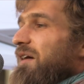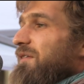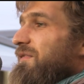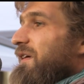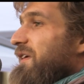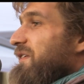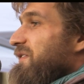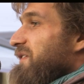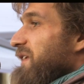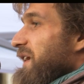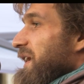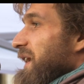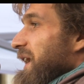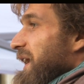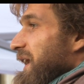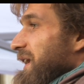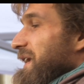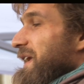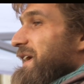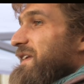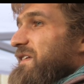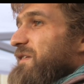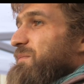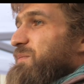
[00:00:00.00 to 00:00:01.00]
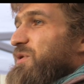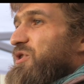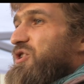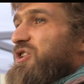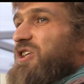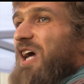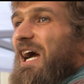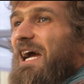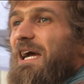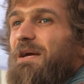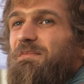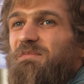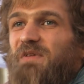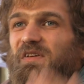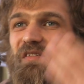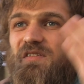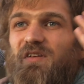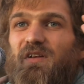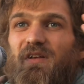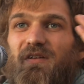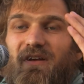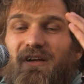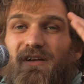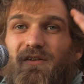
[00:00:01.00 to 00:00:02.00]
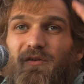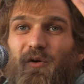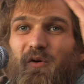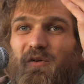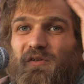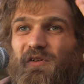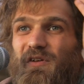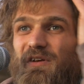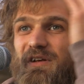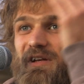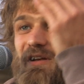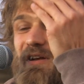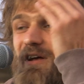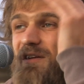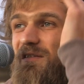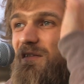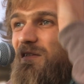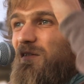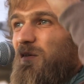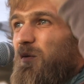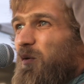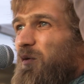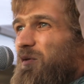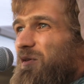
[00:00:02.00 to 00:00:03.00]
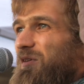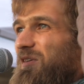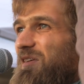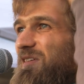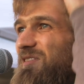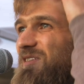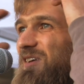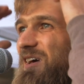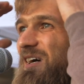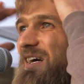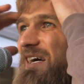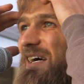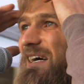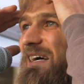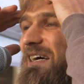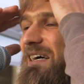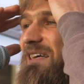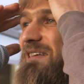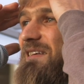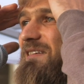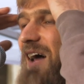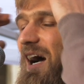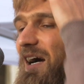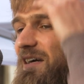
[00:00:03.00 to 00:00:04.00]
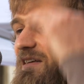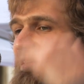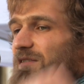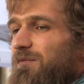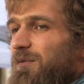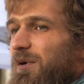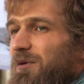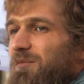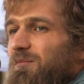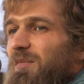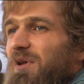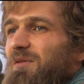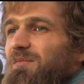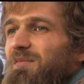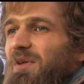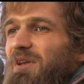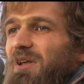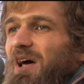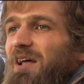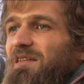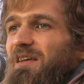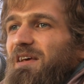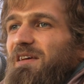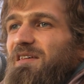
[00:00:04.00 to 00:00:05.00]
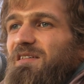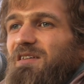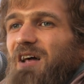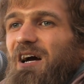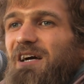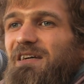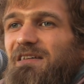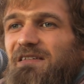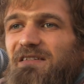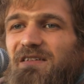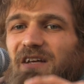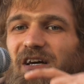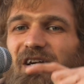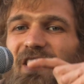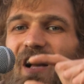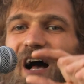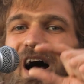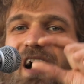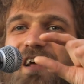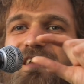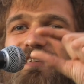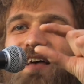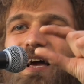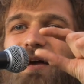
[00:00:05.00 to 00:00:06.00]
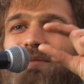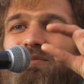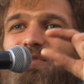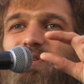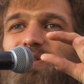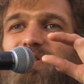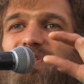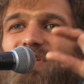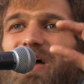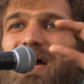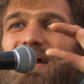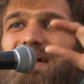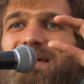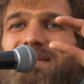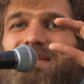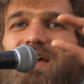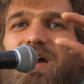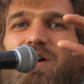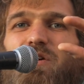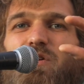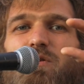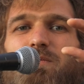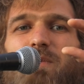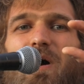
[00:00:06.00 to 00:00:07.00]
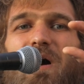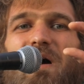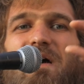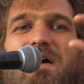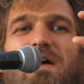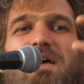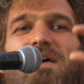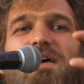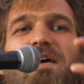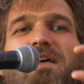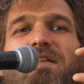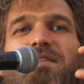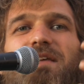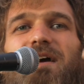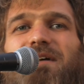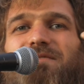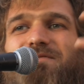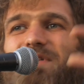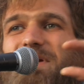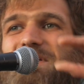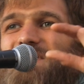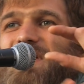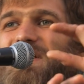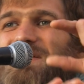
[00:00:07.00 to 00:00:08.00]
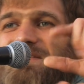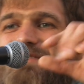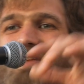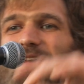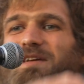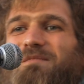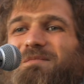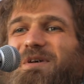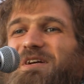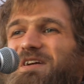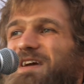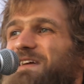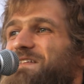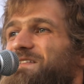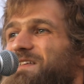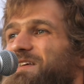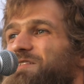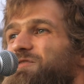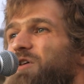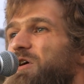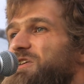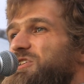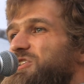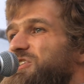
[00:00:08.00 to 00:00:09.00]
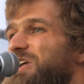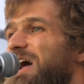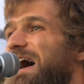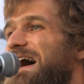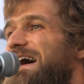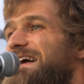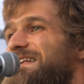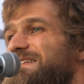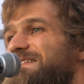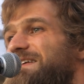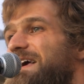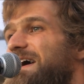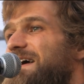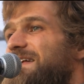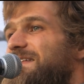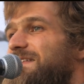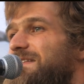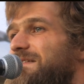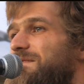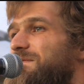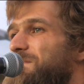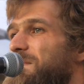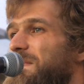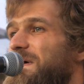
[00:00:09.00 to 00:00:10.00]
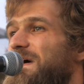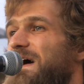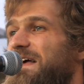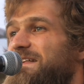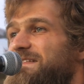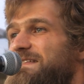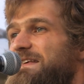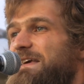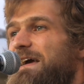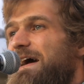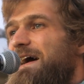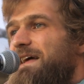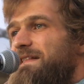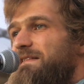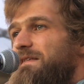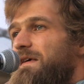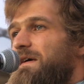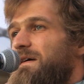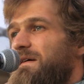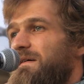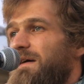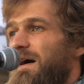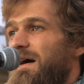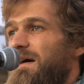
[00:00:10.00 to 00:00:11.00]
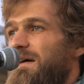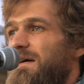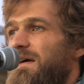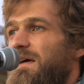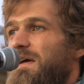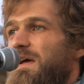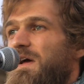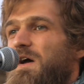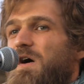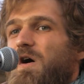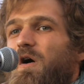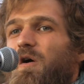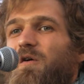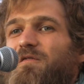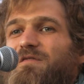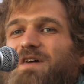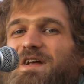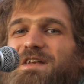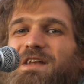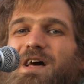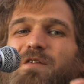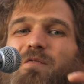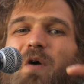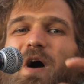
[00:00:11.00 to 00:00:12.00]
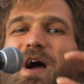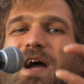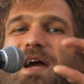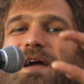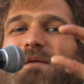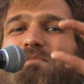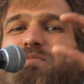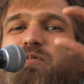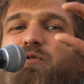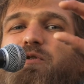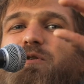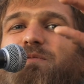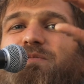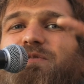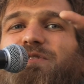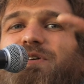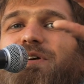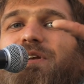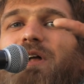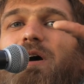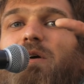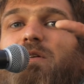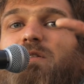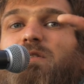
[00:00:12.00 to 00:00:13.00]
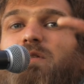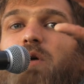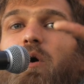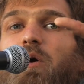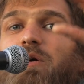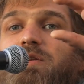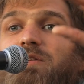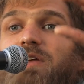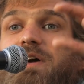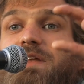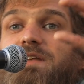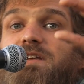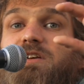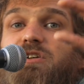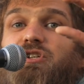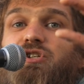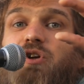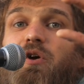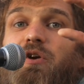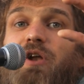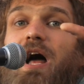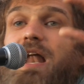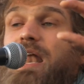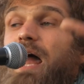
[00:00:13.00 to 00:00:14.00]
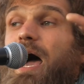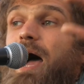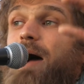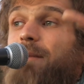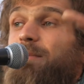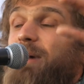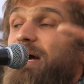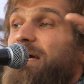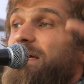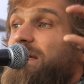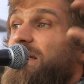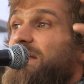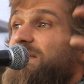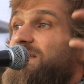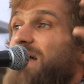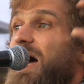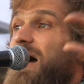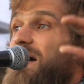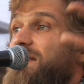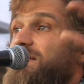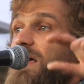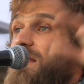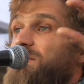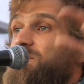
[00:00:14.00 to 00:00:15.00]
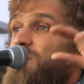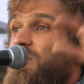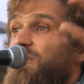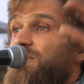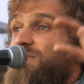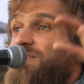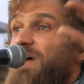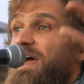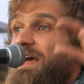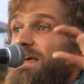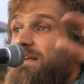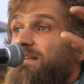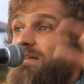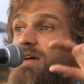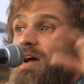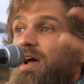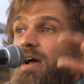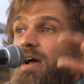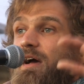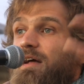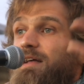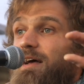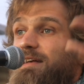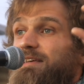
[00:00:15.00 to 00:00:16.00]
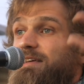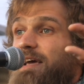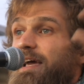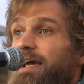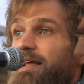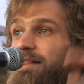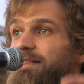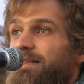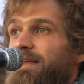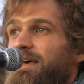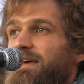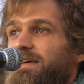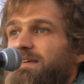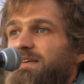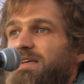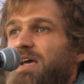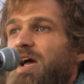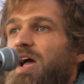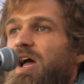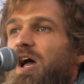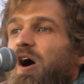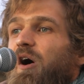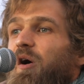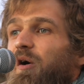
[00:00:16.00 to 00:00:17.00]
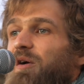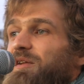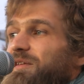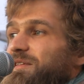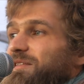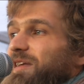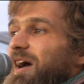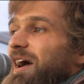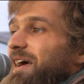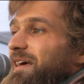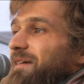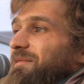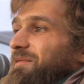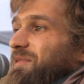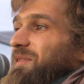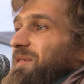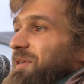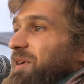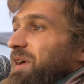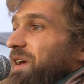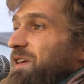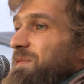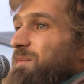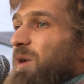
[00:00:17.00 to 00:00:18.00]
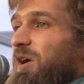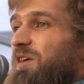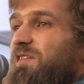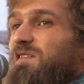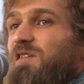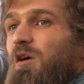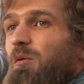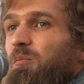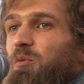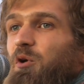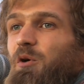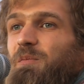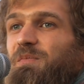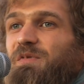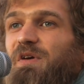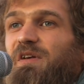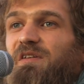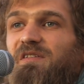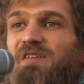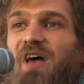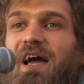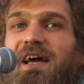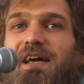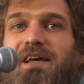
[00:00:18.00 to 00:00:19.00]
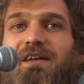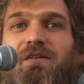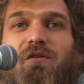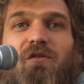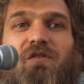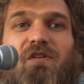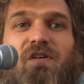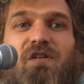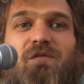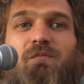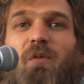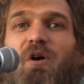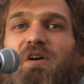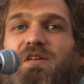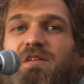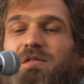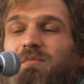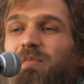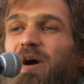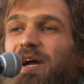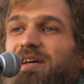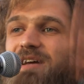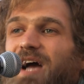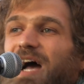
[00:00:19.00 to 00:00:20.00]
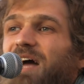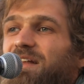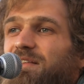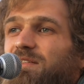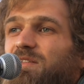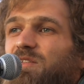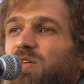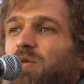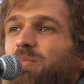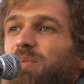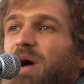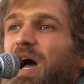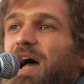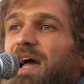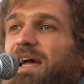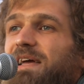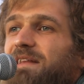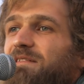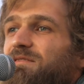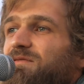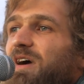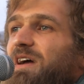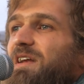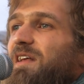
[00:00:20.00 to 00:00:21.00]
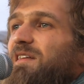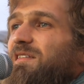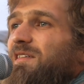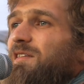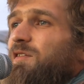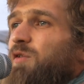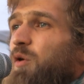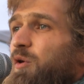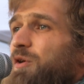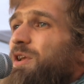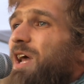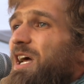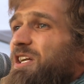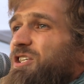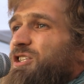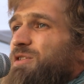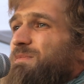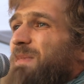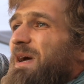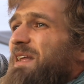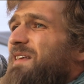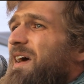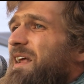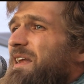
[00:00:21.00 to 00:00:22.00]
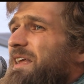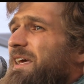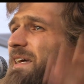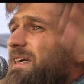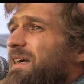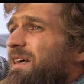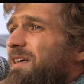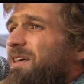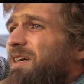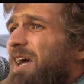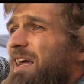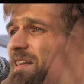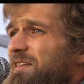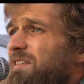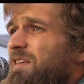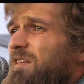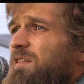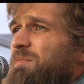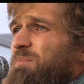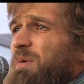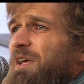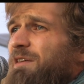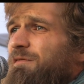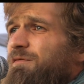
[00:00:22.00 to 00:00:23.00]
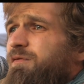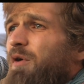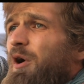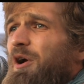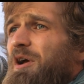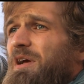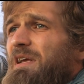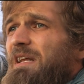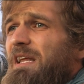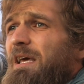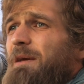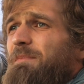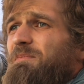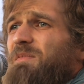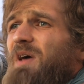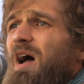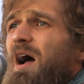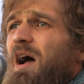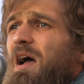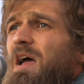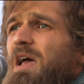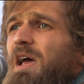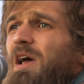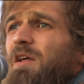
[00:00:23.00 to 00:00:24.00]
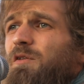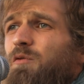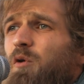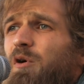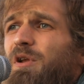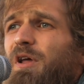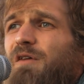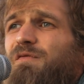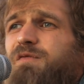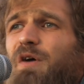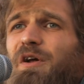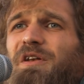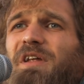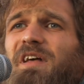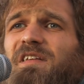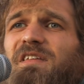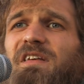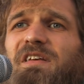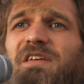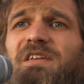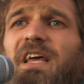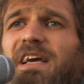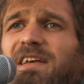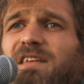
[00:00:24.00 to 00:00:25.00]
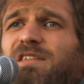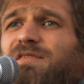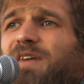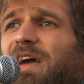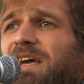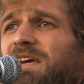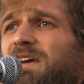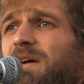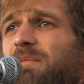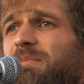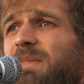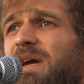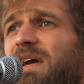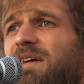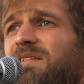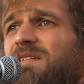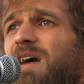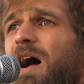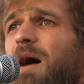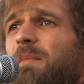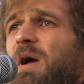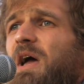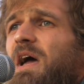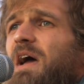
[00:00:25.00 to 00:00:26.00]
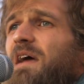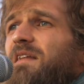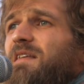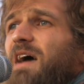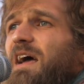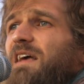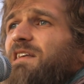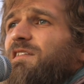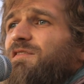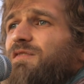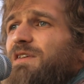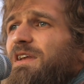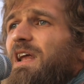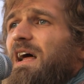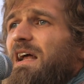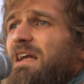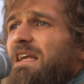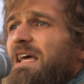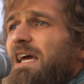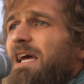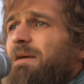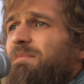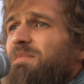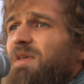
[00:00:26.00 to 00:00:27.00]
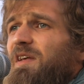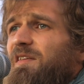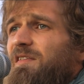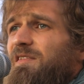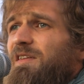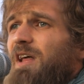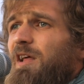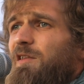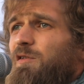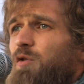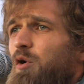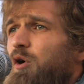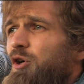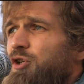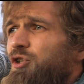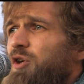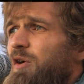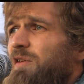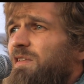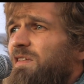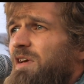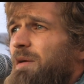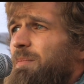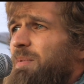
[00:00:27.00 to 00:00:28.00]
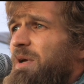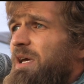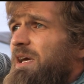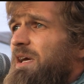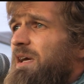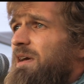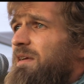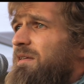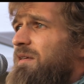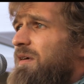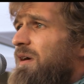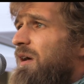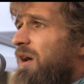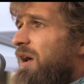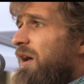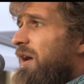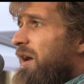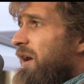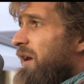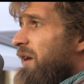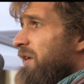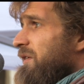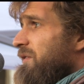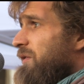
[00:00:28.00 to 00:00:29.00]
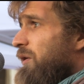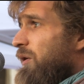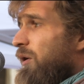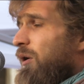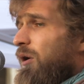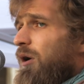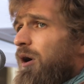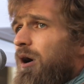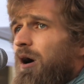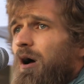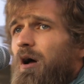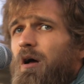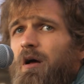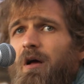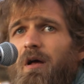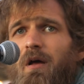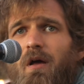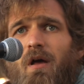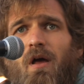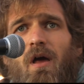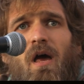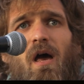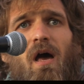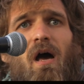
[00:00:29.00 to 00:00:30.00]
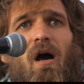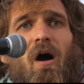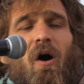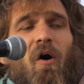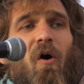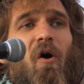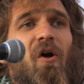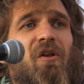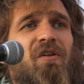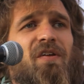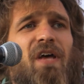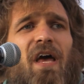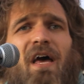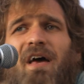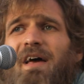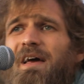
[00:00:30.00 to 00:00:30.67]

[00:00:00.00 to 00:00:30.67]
was der Herr Lenz beschreibt, diese Indoktrination, diese, diese Angst, man, man, man hat echt Angst, der Grashalm zu sein, der über, der, der, ne, man kennt den deutschen Rasen, der ist rasiert, ja. Und wenn da nur ein Blümchen rausguckt, dann ist schon Alarm angesagt, das muss weg das geht nicht. Und da, ich möchte so ein Blümchen sein und ich möchte meinen Garten so behalten, weil da sind 100 Schmetterlinge, ein ganzes Bienenvolk lebt da, nur davon, dass ich nichts weggemäht habe. Da ist wieder Leben, das ist ein Naturschutzgebiet. So. Und